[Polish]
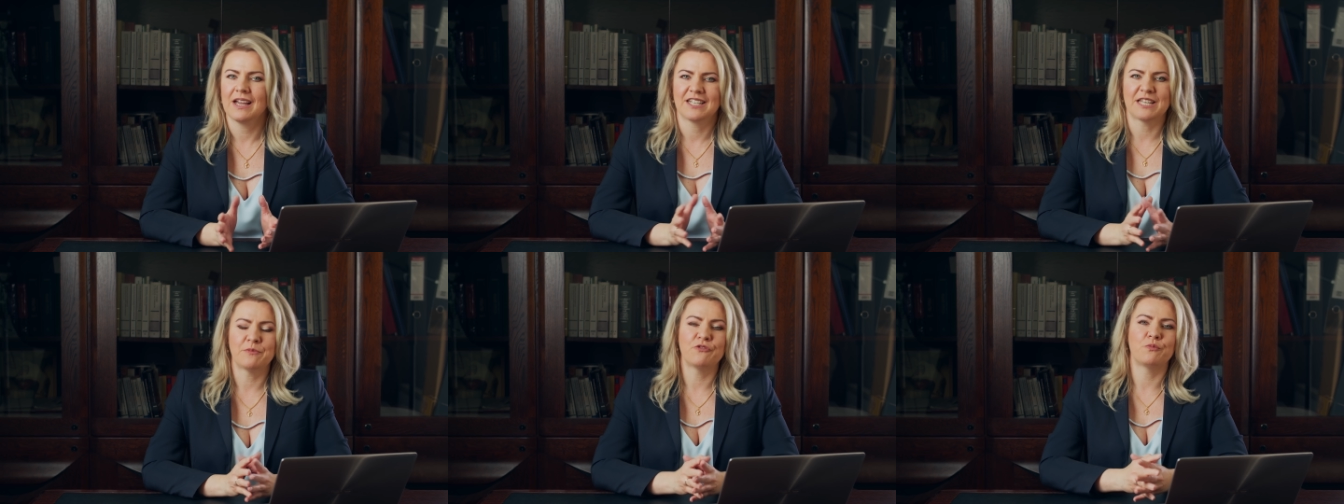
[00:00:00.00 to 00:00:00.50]

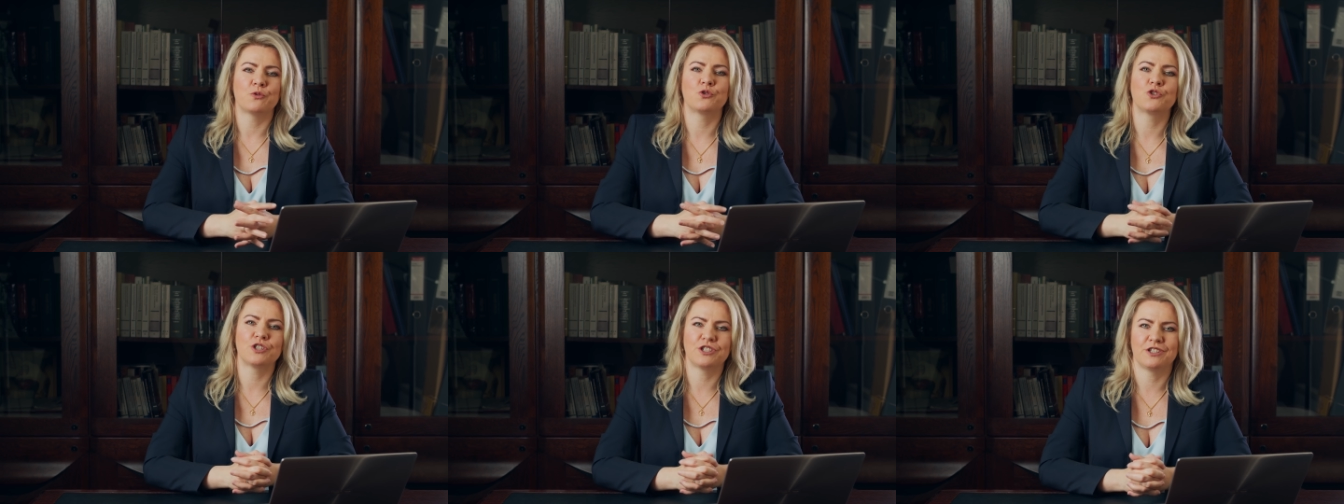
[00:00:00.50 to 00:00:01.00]
Chcemy
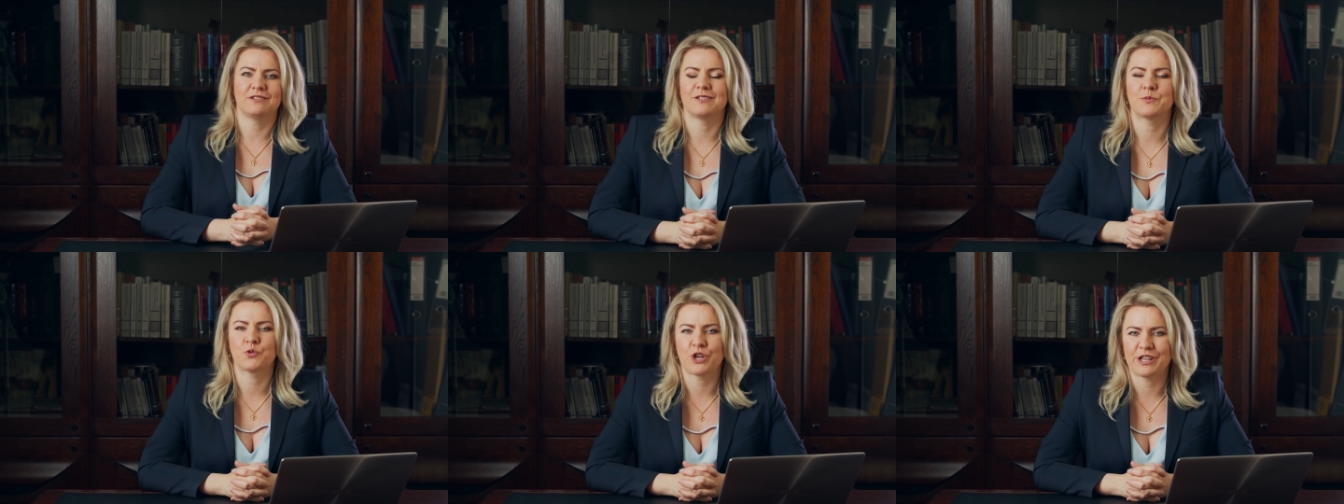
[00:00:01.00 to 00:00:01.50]
wypożyczyć
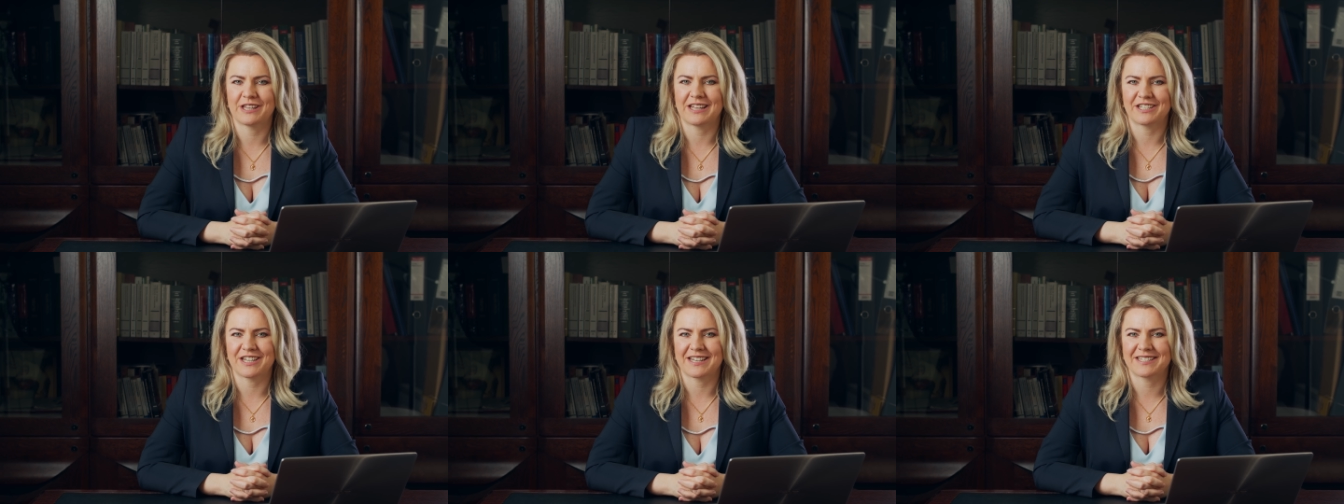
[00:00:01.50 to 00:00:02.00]
sprzęt
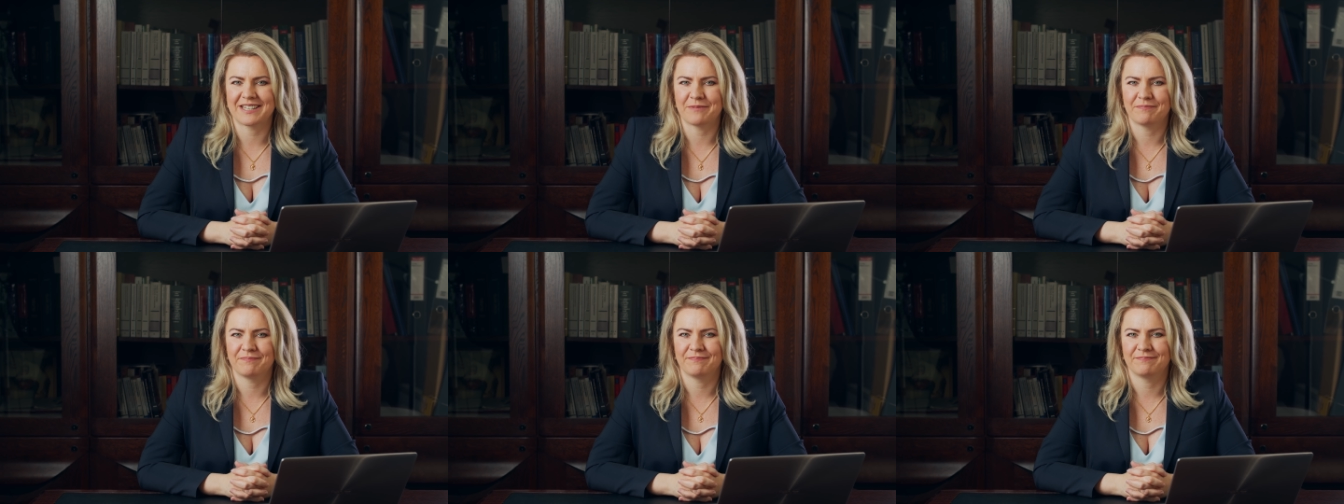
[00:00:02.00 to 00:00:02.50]
narciarski.
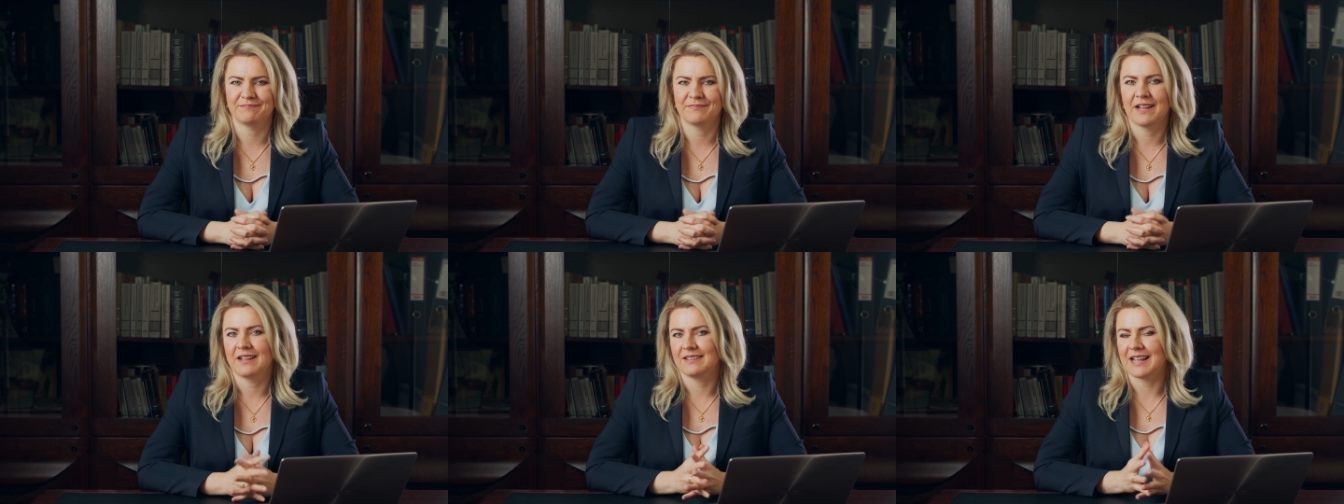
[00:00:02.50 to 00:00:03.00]

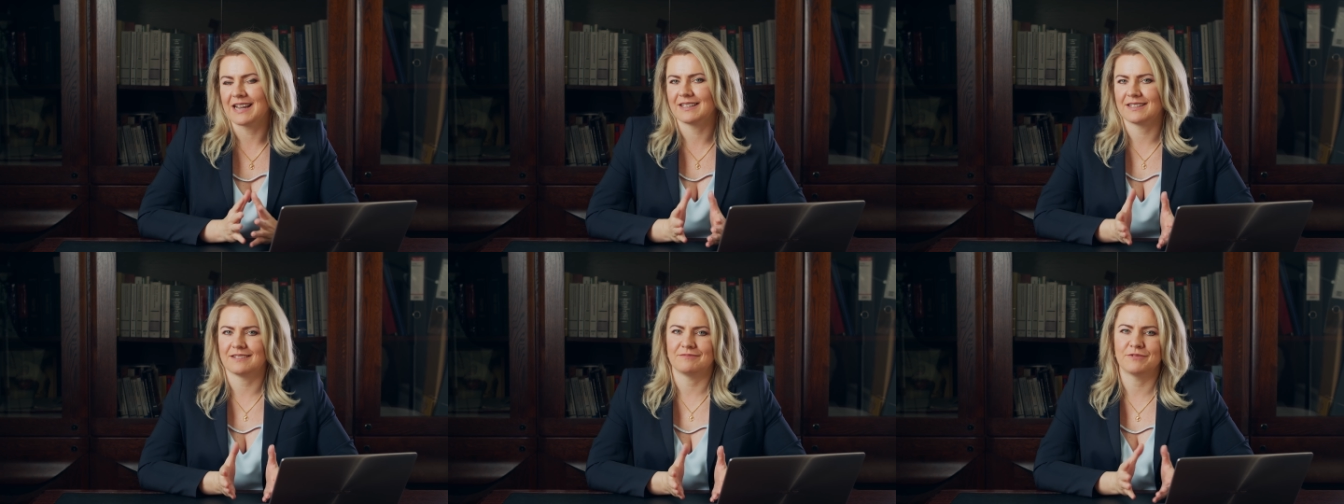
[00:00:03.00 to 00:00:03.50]

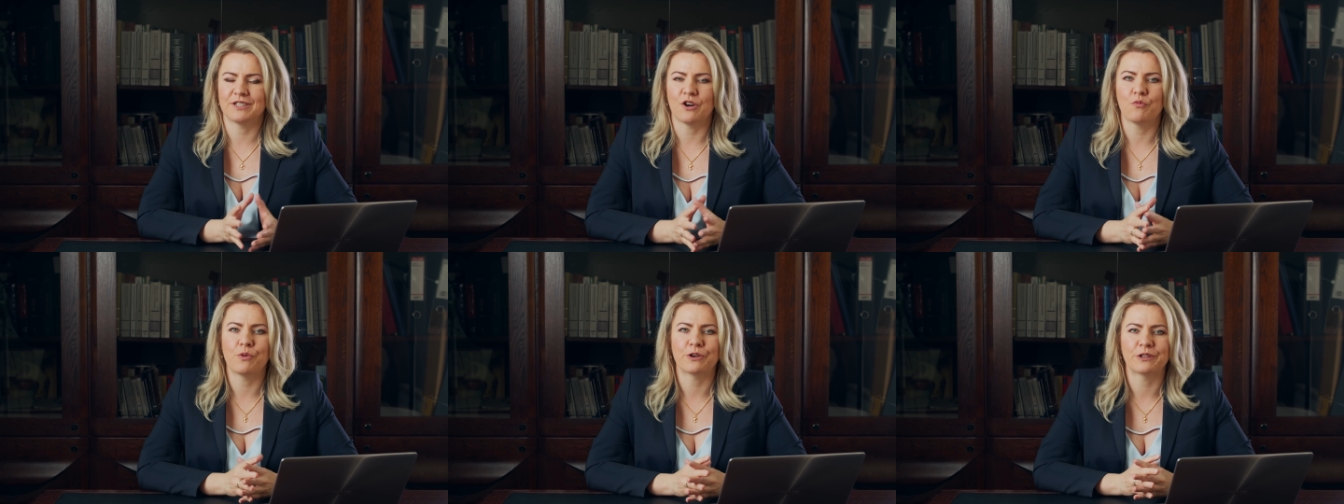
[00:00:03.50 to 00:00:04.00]
Narty,
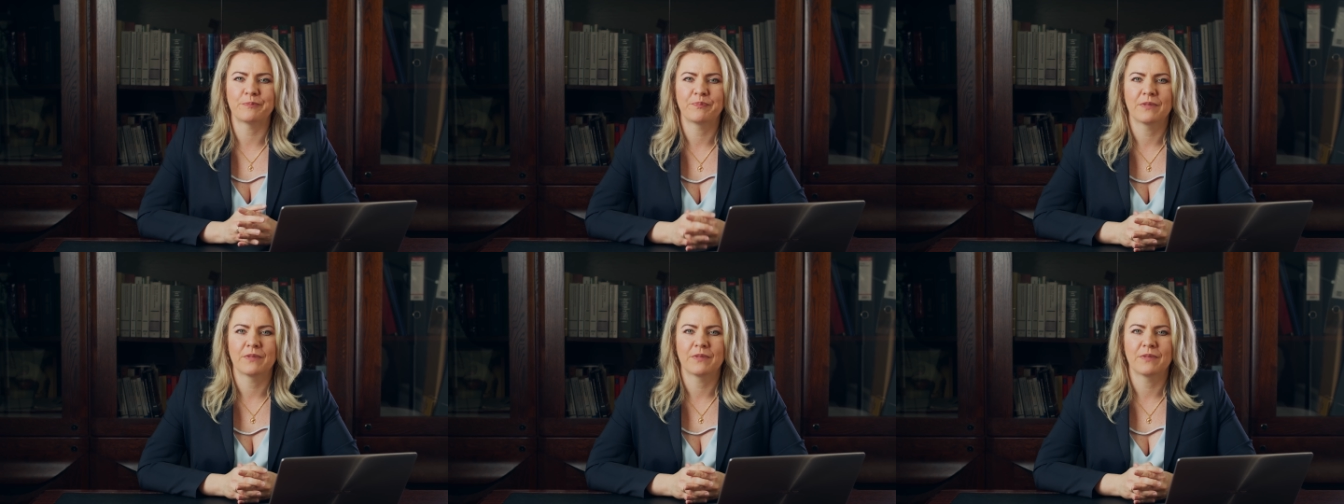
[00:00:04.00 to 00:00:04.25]
snowboard.